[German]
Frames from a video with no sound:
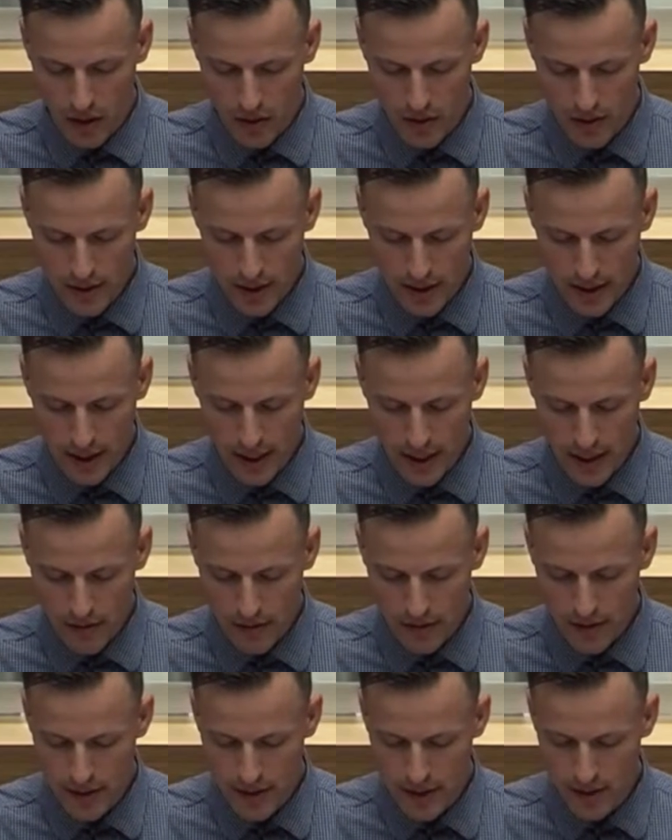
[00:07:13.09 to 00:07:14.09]
Unsere
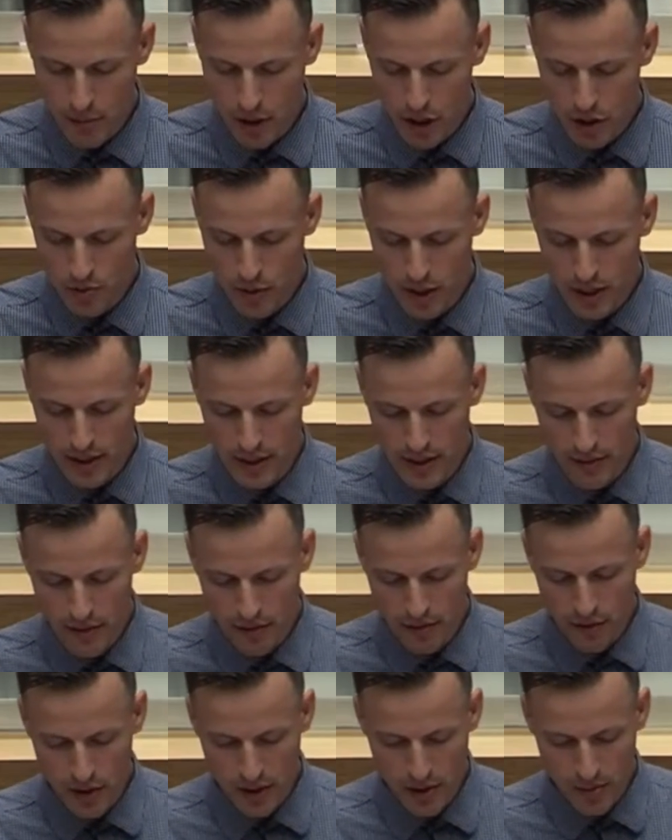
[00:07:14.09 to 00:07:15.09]
langfristige
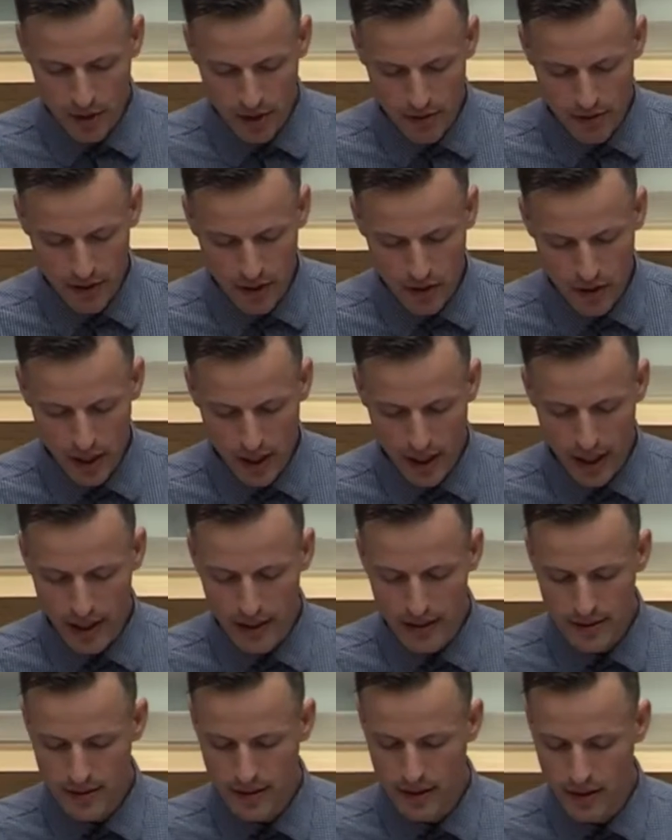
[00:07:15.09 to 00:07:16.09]
Perspektive für die BVG
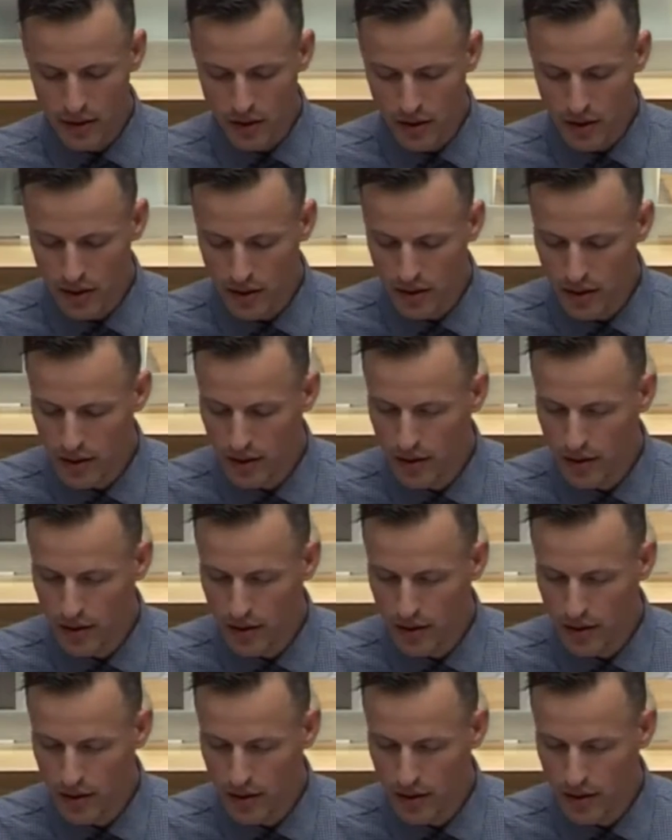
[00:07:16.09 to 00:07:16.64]
heißt jedoch